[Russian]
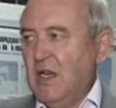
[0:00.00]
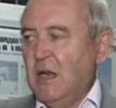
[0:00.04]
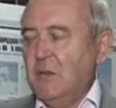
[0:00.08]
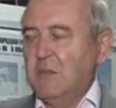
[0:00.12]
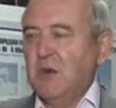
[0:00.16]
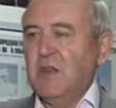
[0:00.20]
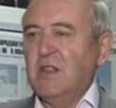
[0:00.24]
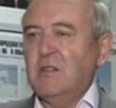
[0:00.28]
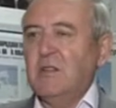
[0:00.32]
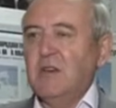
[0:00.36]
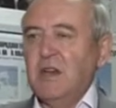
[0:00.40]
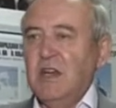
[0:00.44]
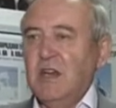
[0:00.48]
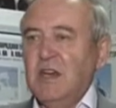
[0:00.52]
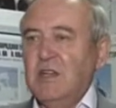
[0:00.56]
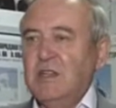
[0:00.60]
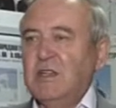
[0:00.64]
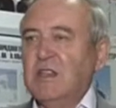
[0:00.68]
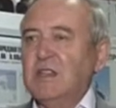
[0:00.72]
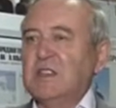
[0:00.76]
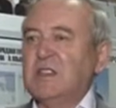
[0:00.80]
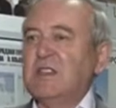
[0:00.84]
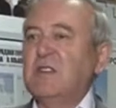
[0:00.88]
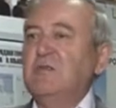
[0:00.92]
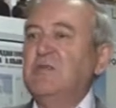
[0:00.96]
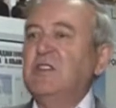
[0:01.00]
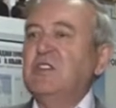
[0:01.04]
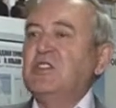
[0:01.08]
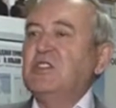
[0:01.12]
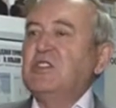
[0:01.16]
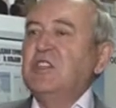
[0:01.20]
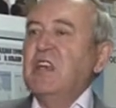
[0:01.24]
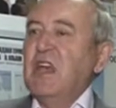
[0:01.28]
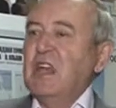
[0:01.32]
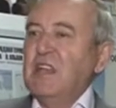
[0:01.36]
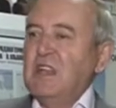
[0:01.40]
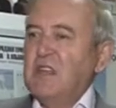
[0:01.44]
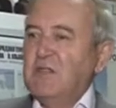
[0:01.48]
предварительные
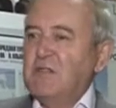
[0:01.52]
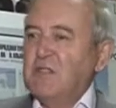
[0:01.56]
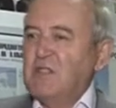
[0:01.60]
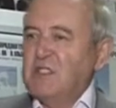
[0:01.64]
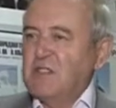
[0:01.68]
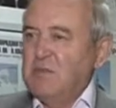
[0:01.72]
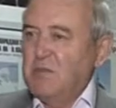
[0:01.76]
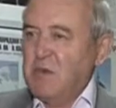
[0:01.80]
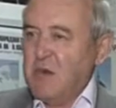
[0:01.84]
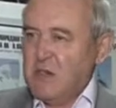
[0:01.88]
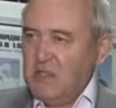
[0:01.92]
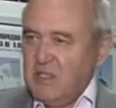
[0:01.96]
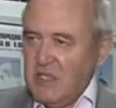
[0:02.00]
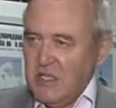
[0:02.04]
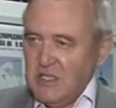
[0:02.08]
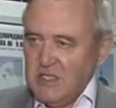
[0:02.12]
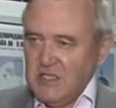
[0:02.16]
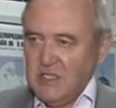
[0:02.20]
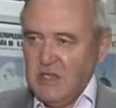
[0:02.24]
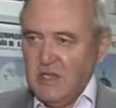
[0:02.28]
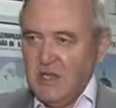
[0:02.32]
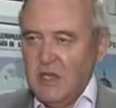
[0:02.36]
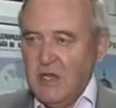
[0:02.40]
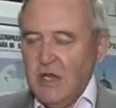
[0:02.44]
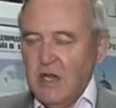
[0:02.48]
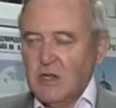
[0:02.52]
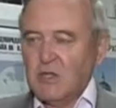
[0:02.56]
совещания в экспертизе,